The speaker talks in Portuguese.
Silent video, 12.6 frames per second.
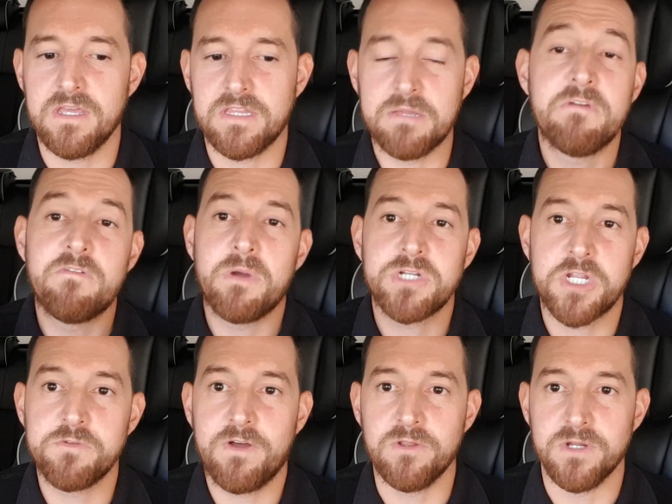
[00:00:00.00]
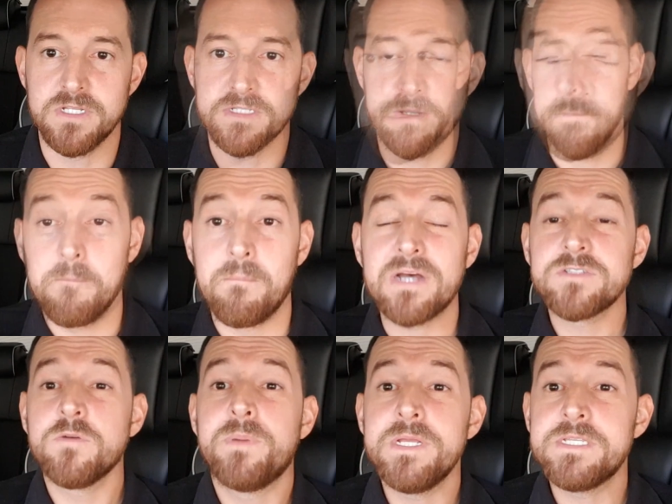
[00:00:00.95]
também vão baixar de valores, né?
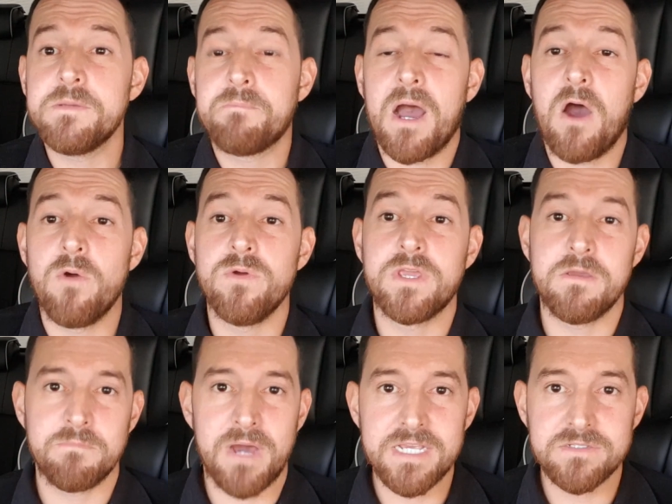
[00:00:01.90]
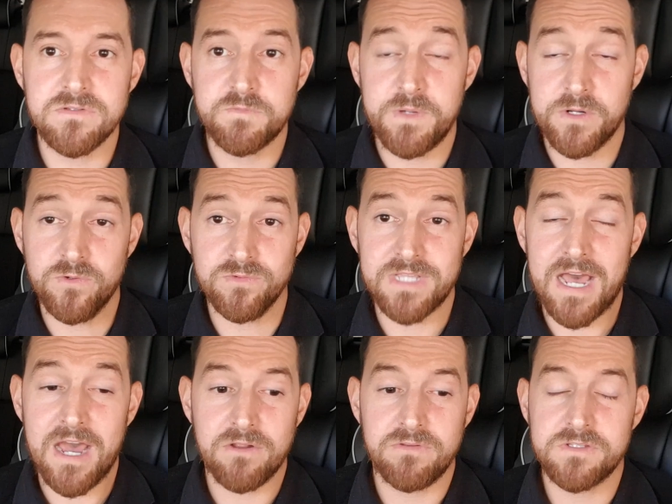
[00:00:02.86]
Mas o principal e o que mais nos
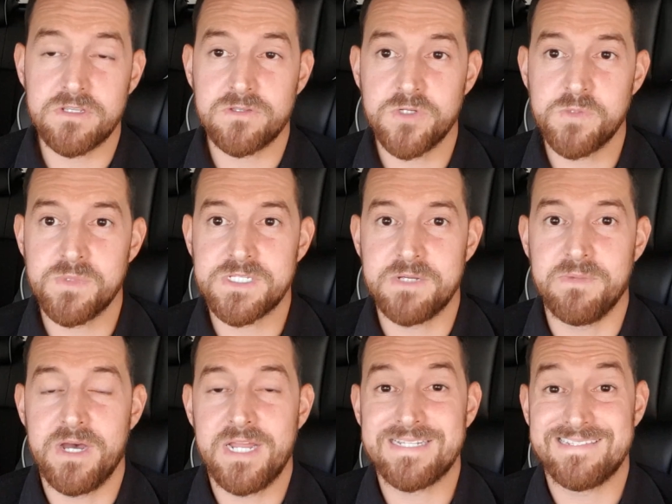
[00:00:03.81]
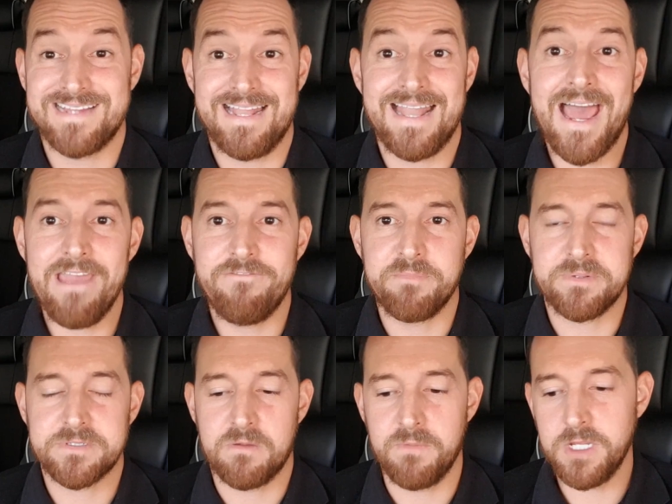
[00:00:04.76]
perguntaram nessas últimas semanas, na live
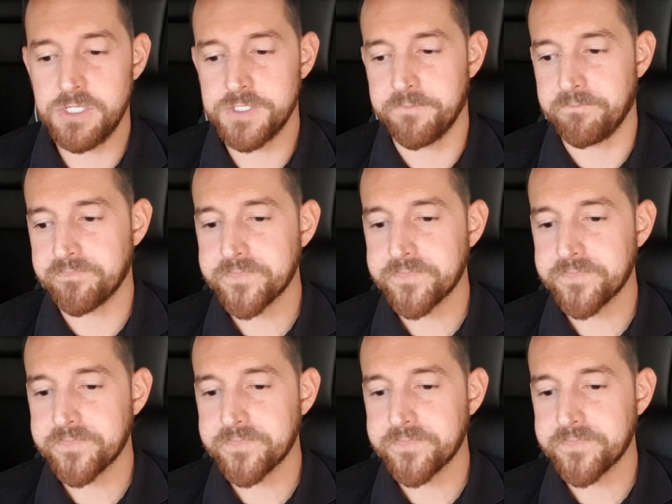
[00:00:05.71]
principalmente,